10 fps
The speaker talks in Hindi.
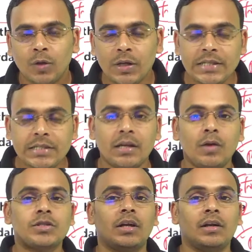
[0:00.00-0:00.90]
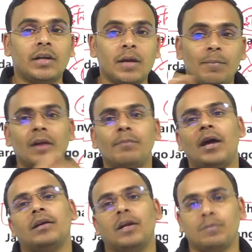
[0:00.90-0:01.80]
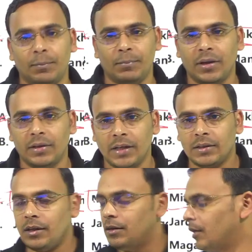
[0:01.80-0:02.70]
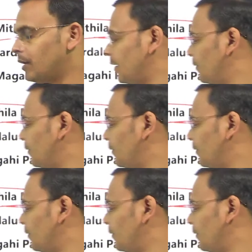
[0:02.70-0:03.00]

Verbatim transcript: तो इसलिए उसकी डिमांड मार्केट में बढ़ जाती है ठीक